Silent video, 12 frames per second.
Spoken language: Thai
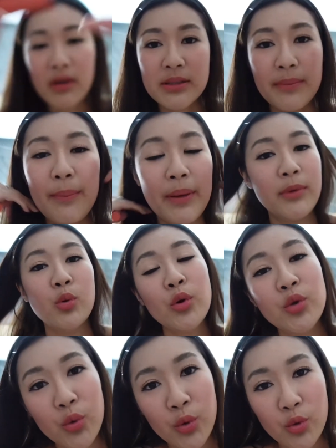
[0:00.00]
สำหรับแบบลุคคุ
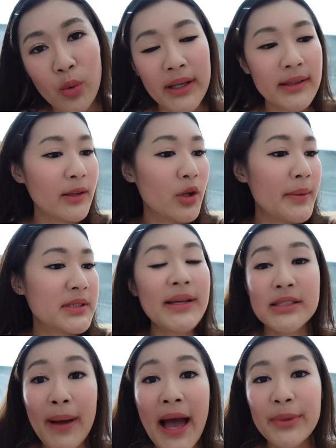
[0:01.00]
ณหนูคุณหนูวันที่แต่งตัวแบบ
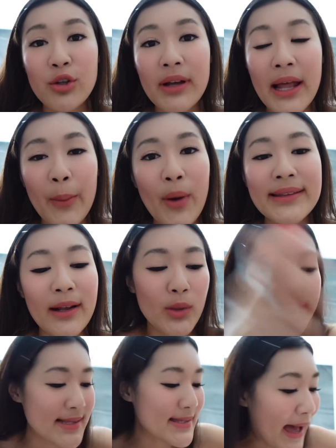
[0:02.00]
สบายๆไม่ต้องการแบบว่าแต่งตัวจัดจ้า